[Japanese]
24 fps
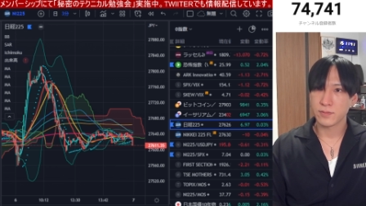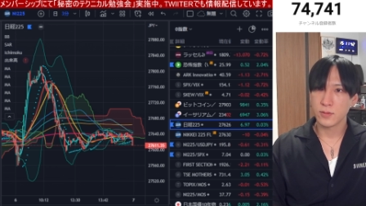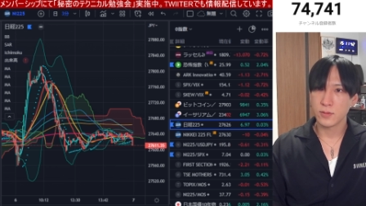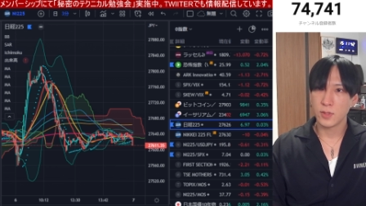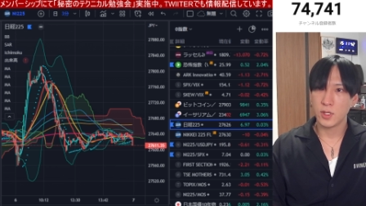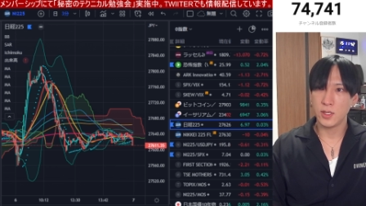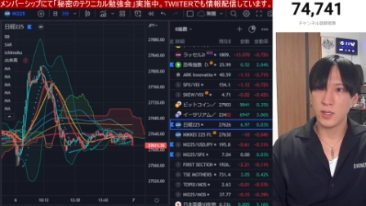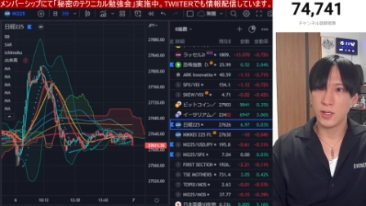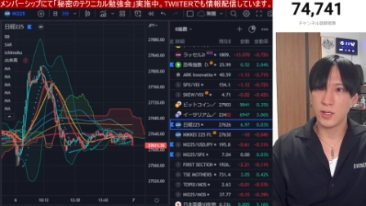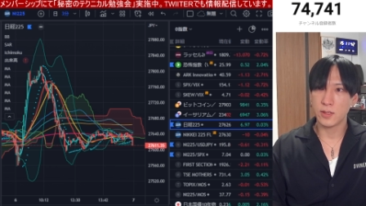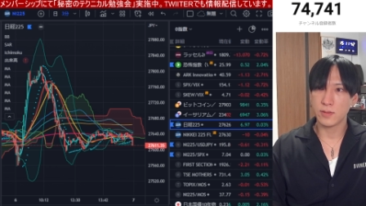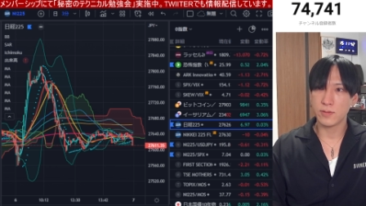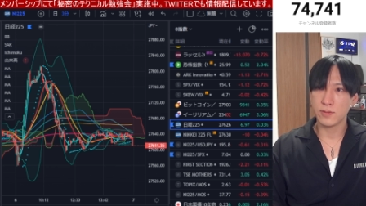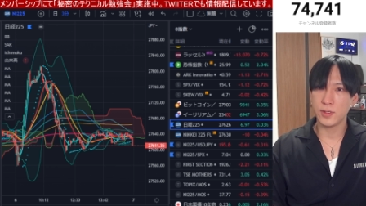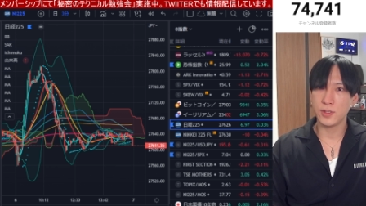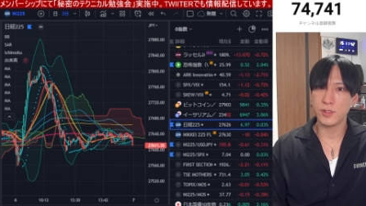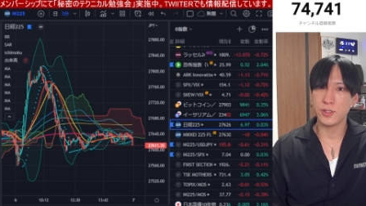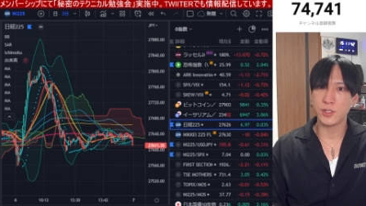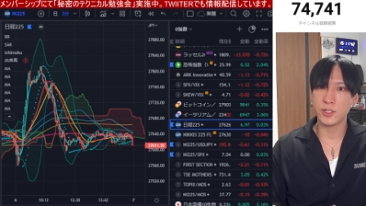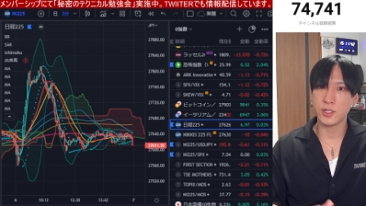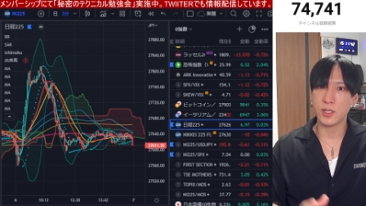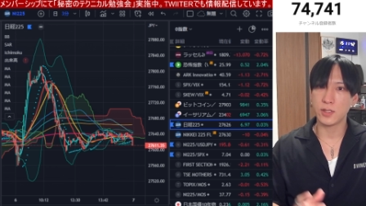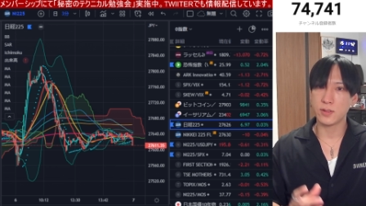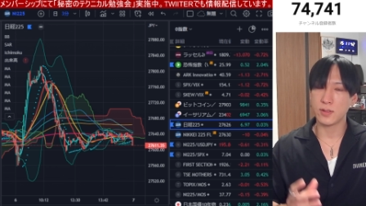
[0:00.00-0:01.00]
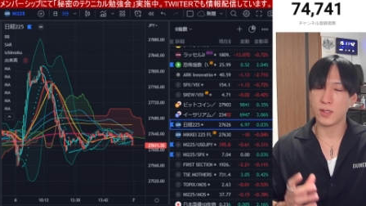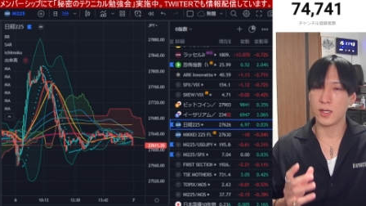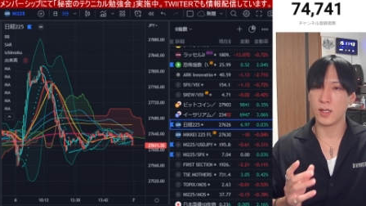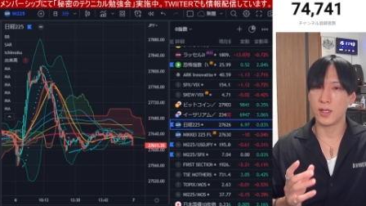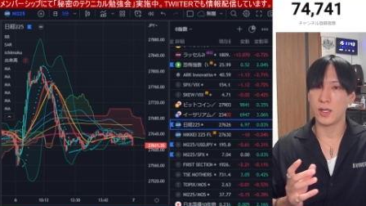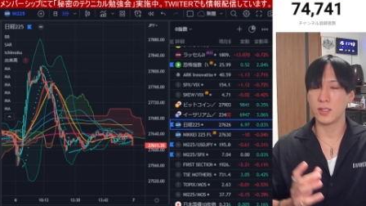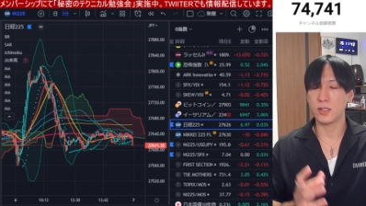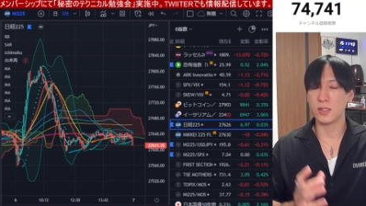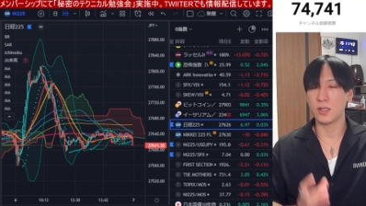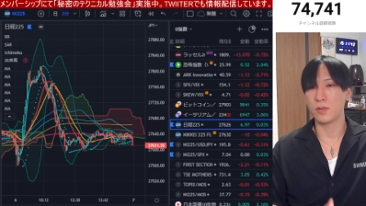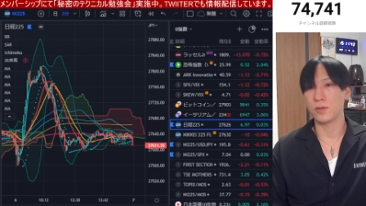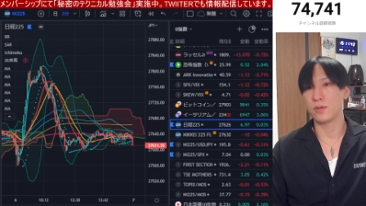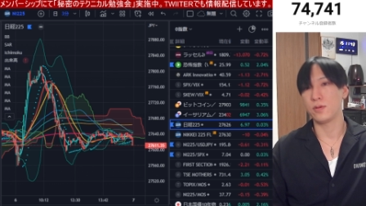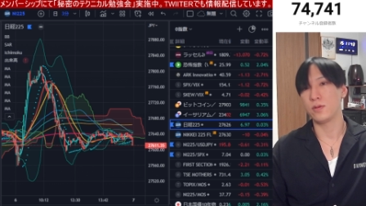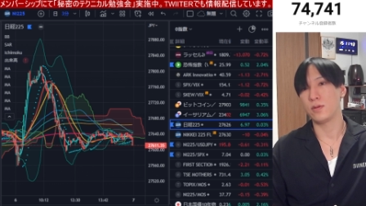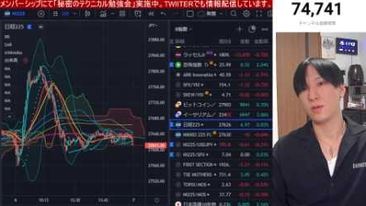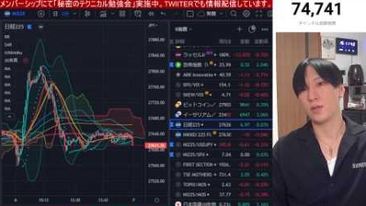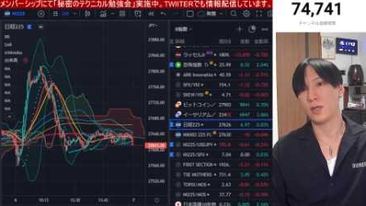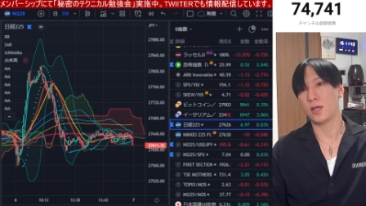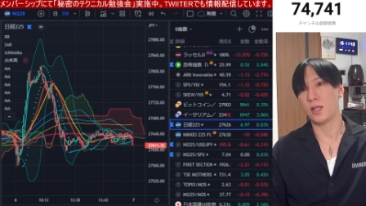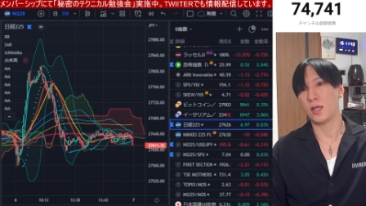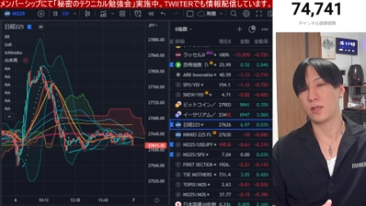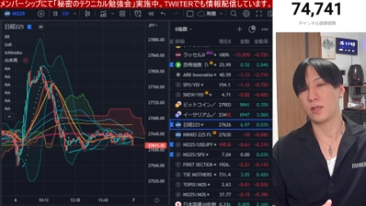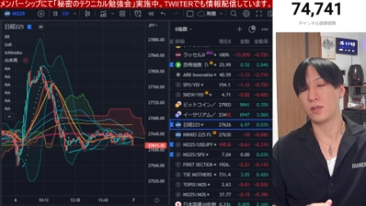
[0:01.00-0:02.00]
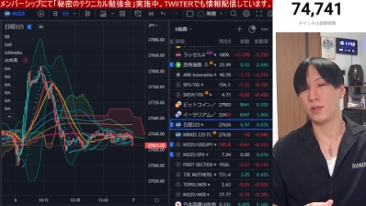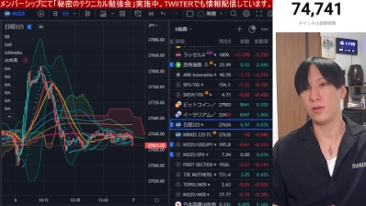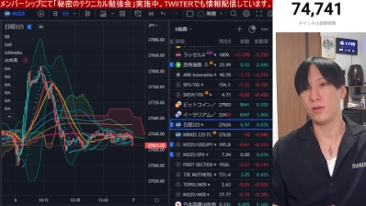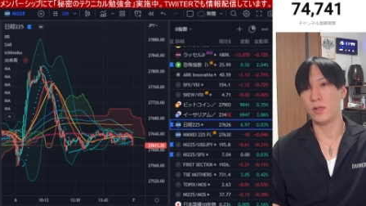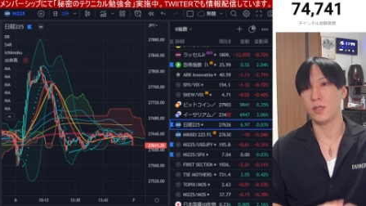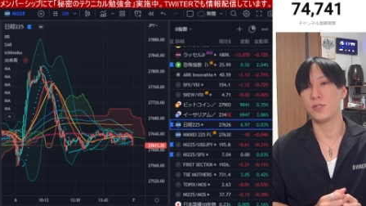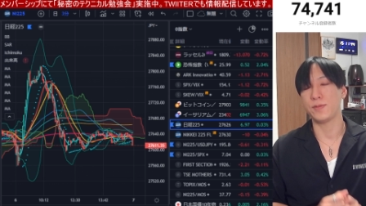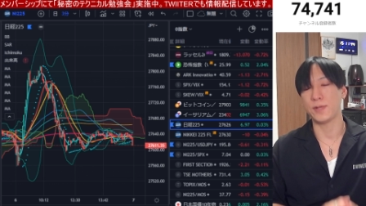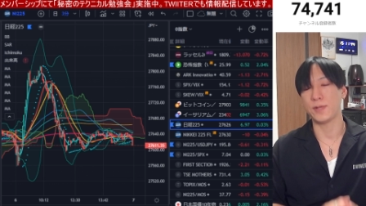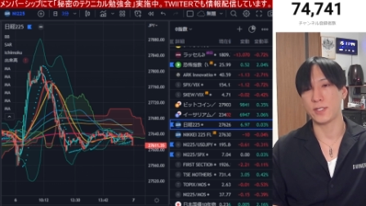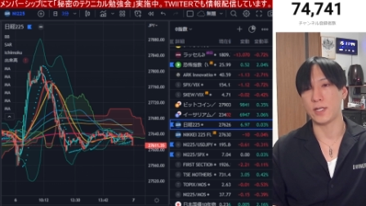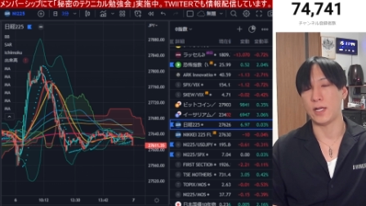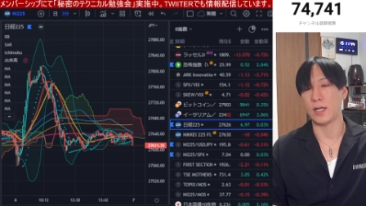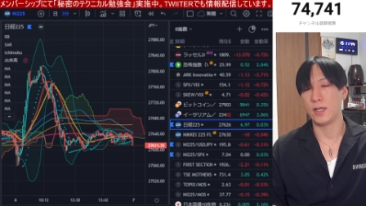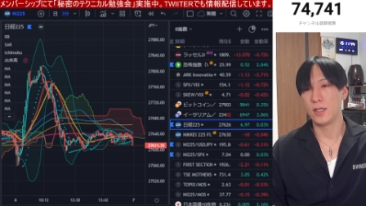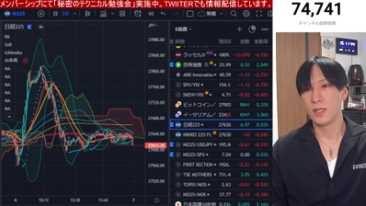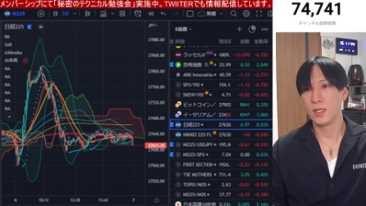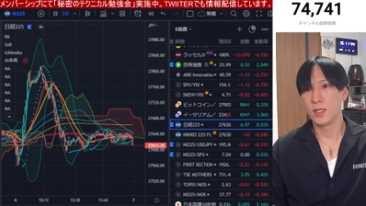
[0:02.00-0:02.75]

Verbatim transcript: 200円近く上がったところから急落しました。